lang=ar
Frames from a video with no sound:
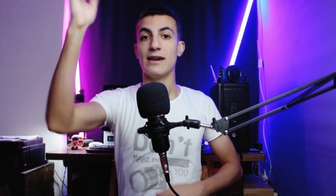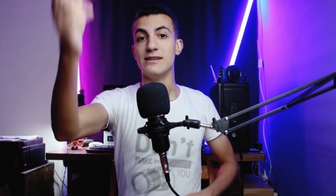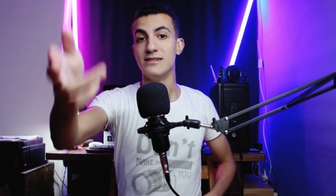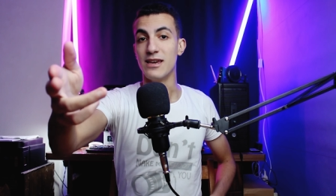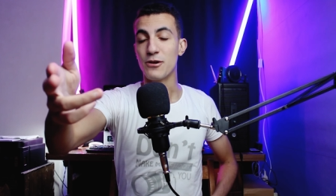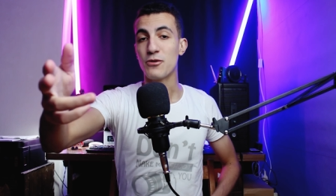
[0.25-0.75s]

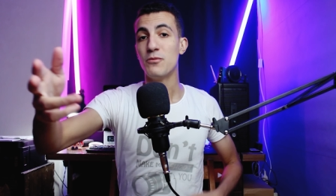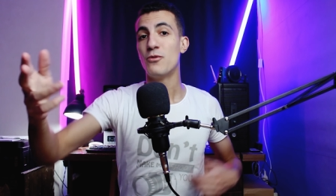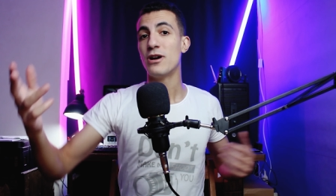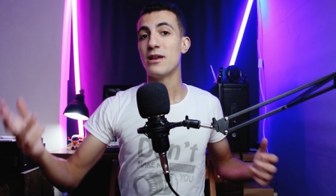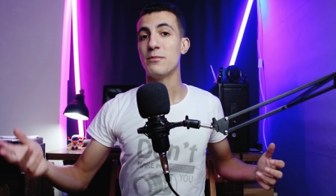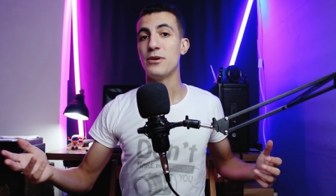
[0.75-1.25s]
ازيكم
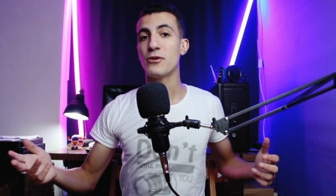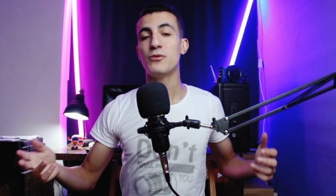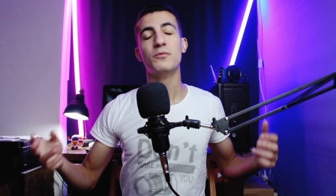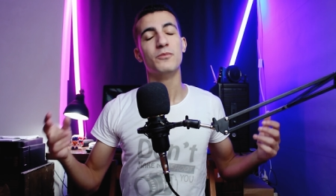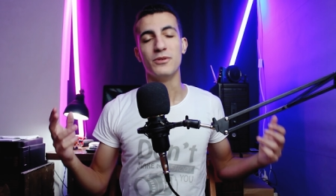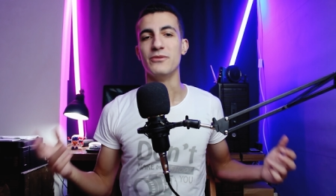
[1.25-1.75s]
واهلا
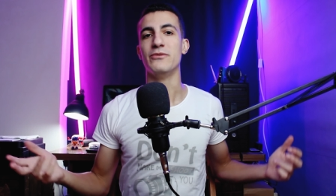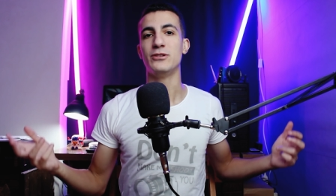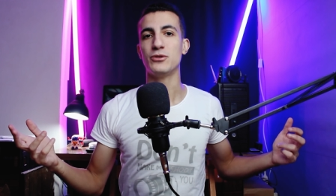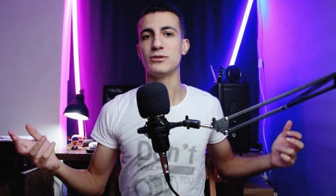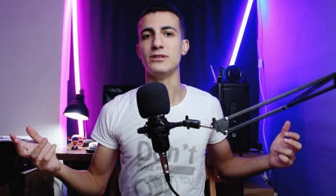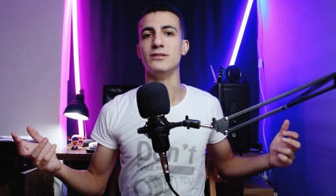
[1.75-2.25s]
بيكم
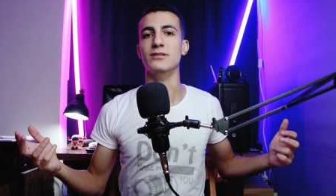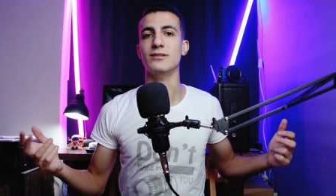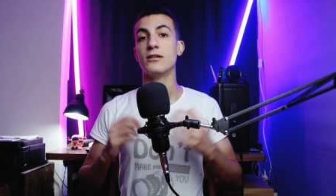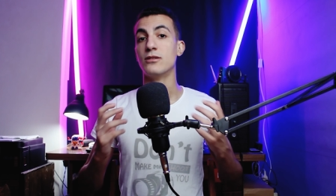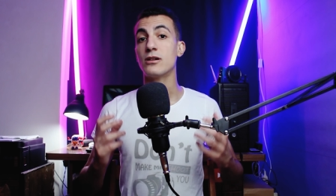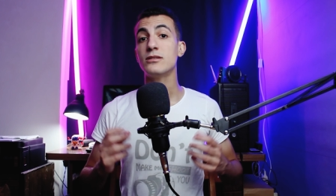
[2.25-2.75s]
فيديو جديد
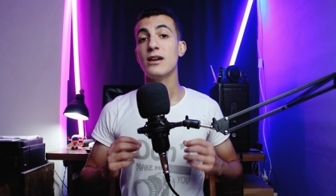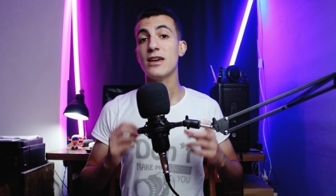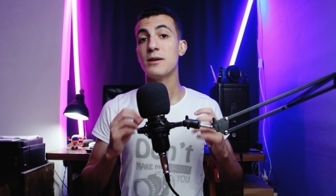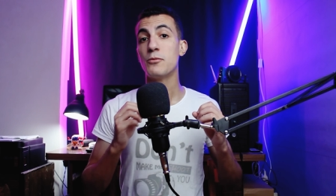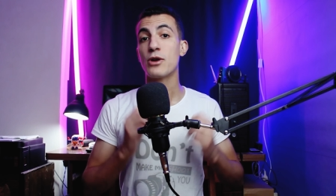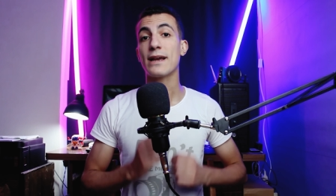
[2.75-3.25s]
النهارده
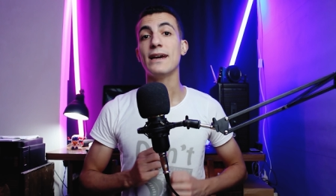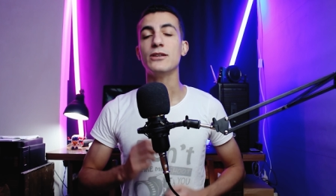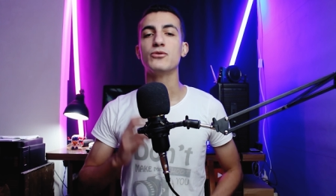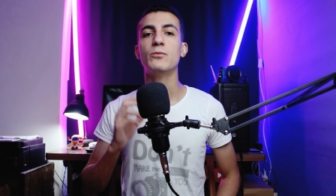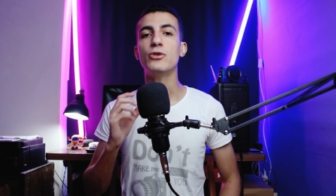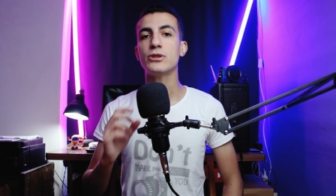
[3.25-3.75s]
هي مراجعه
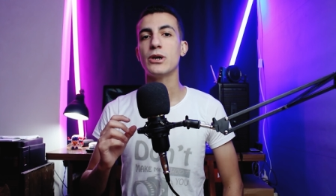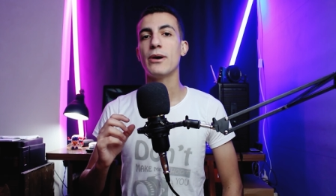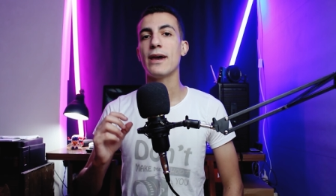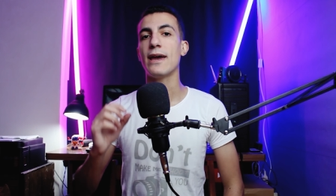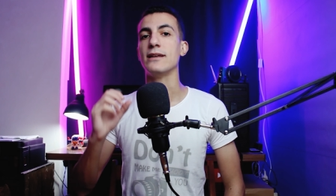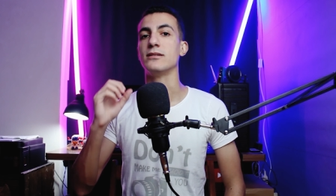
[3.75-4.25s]

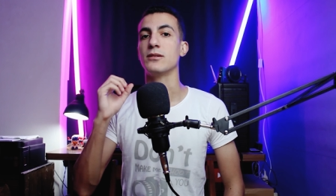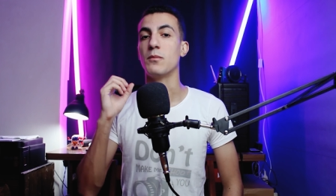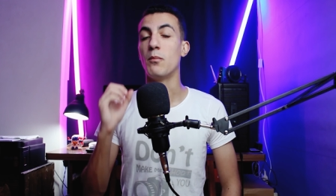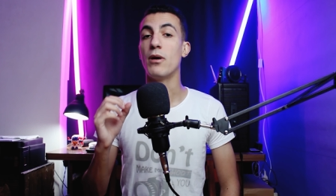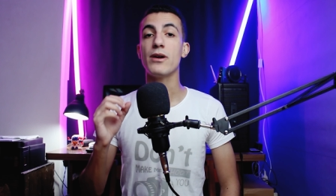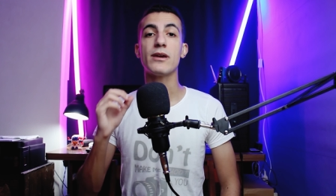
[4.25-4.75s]
محتويات
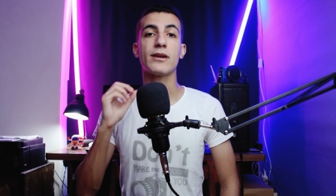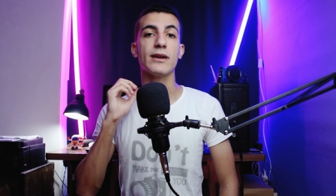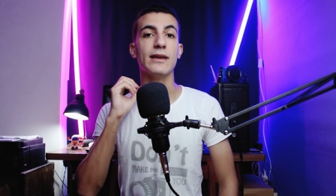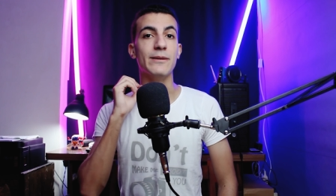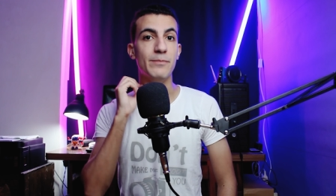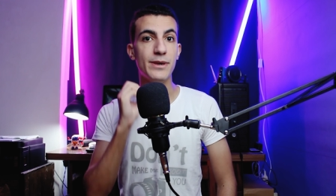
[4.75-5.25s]
مايك
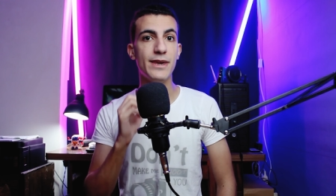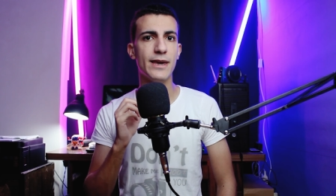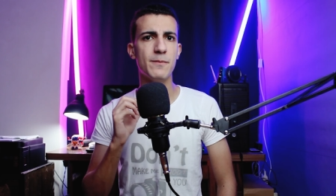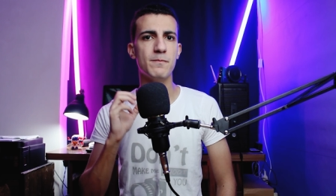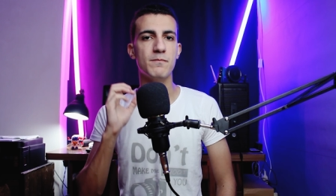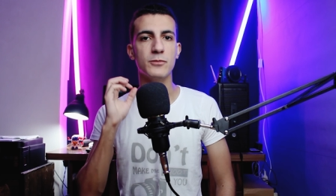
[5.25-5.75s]

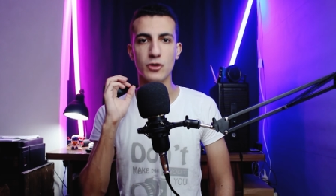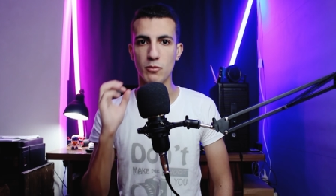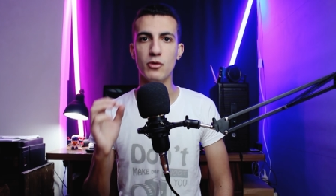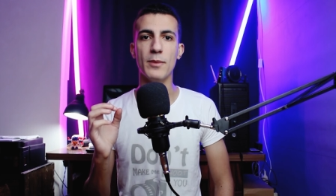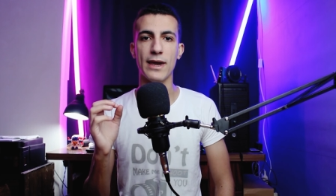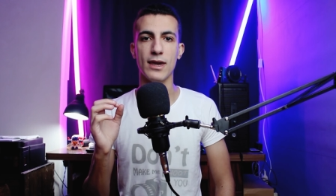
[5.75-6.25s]
البي ام
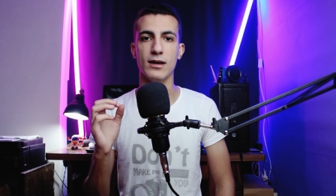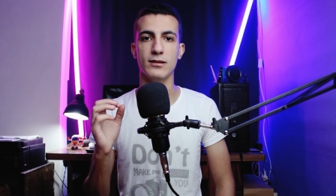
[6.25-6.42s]
800